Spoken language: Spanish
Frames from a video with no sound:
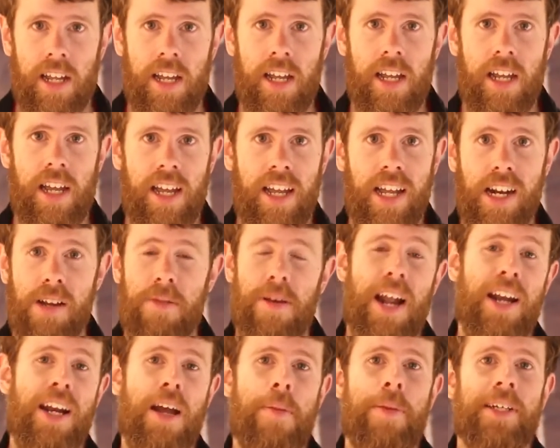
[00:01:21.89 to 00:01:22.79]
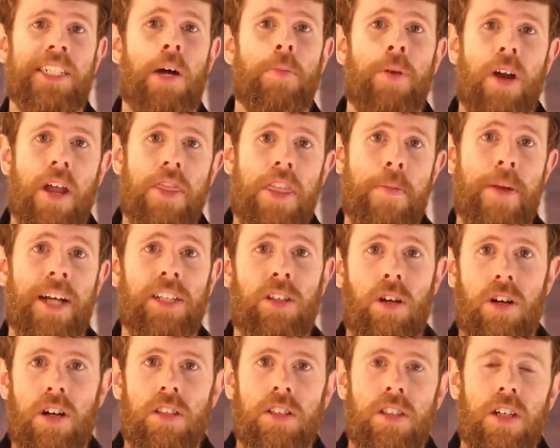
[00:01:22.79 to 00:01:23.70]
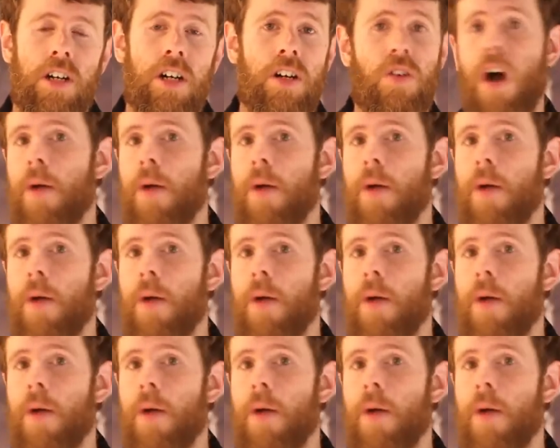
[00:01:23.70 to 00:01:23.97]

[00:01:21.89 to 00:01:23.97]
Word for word: que Cleveland le ha pasado por encima a Toronto,